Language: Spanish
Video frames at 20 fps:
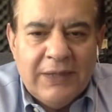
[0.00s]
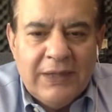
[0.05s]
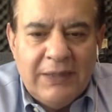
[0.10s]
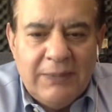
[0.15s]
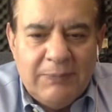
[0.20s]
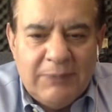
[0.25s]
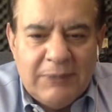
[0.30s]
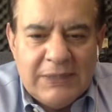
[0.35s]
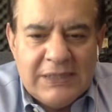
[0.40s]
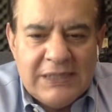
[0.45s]
Y
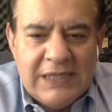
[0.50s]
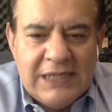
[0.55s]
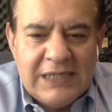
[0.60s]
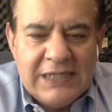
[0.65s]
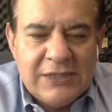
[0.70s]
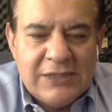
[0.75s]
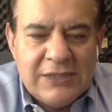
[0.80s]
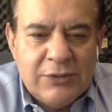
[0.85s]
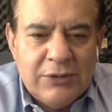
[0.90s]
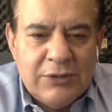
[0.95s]
pues de
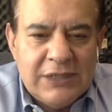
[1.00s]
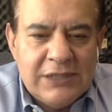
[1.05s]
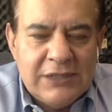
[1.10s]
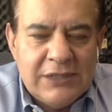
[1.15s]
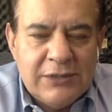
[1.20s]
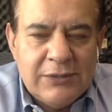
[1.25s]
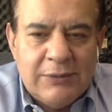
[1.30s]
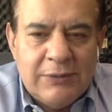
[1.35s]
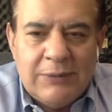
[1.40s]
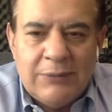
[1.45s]
esto, de
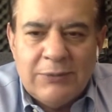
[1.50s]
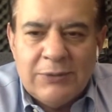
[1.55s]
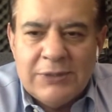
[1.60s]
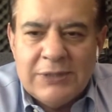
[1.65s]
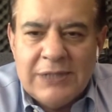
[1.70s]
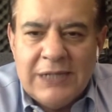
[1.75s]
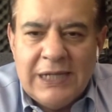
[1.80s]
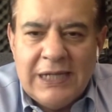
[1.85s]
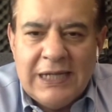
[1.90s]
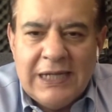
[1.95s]
esto
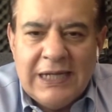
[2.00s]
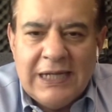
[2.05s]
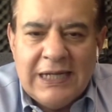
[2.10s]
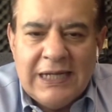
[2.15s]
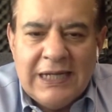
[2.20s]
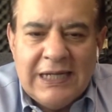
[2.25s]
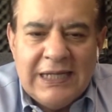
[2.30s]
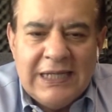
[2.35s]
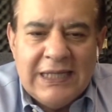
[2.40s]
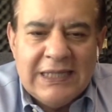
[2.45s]
vamos a
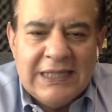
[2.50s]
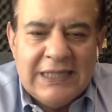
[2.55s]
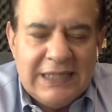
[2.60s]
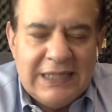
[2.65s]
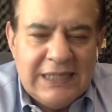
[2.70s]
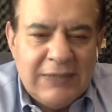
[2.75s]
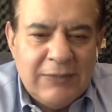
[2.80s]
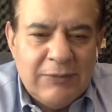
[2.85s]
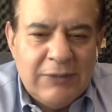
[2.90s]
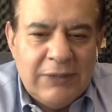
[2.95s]

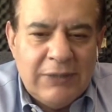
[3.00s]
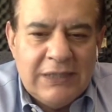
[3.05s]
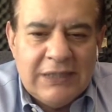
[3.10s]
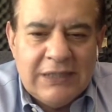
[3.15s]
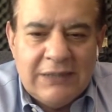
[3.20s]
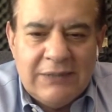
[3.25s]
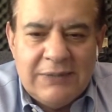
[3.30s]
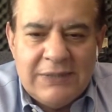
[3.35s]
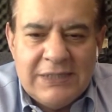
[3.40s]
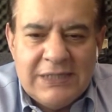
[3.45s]
tener una
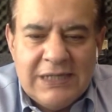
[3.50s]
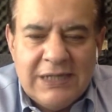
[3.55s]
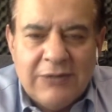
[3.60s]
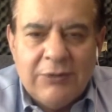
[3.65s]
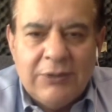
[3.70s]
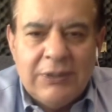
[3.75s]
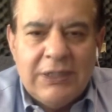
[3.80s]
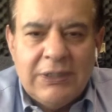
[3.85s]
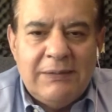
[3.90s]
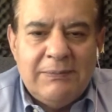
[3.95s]
entrevista
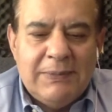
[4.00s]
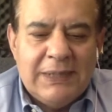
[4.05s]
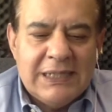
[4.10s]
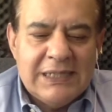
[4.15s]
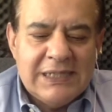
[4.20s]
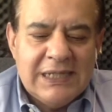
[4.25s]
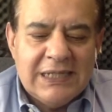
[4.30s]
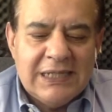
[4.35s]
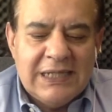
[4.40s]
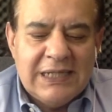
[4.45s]
con él
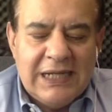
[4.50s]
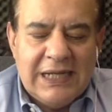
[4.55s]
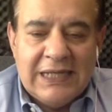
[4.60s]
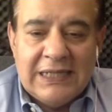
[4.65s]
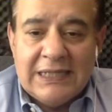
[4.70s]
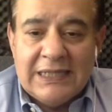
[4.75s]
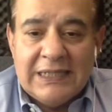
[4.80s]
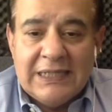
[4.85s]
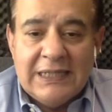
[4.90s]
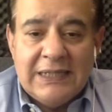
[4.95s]
más
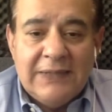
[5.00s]
adelante.